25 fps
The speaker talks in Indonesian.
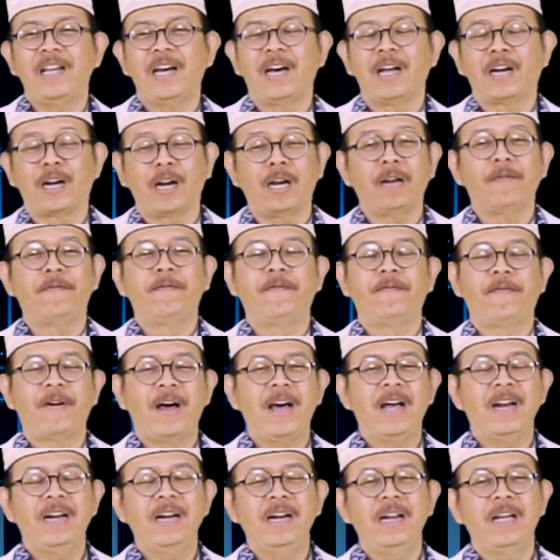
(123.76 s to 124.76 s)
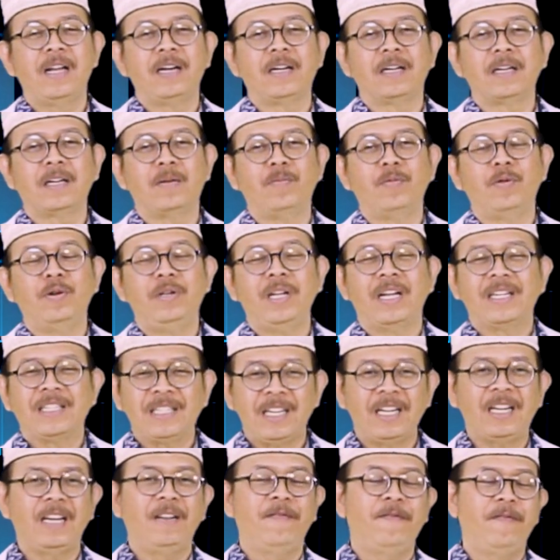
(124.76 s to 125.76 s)
yang relevan dan kemudian
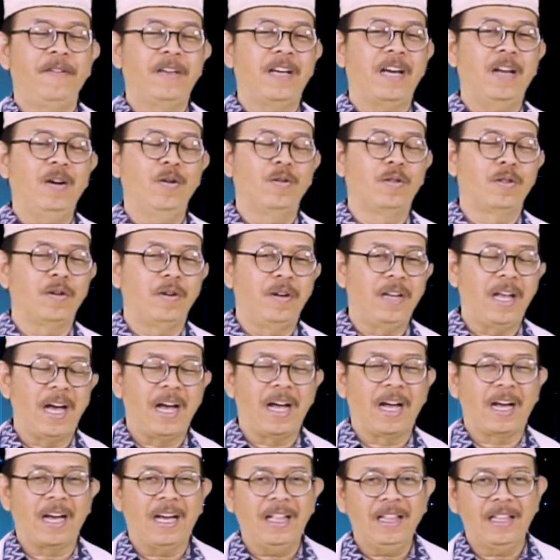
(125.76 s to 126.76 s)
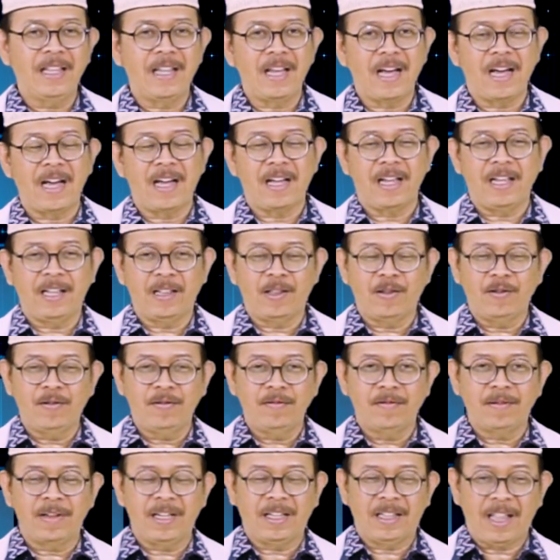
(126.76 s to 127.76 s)
signifikan untuk diangkat, ya
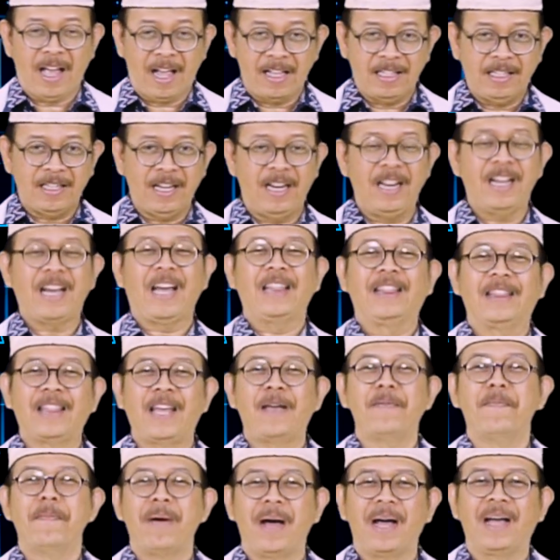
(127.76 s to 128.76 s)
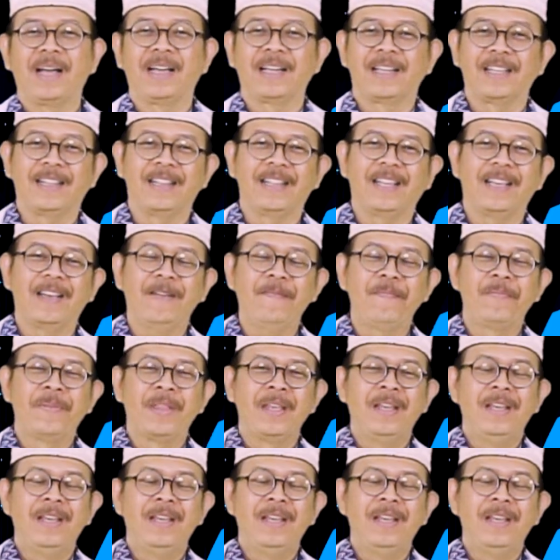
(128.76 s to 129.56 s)
itu kita jadikan tema gitu ya.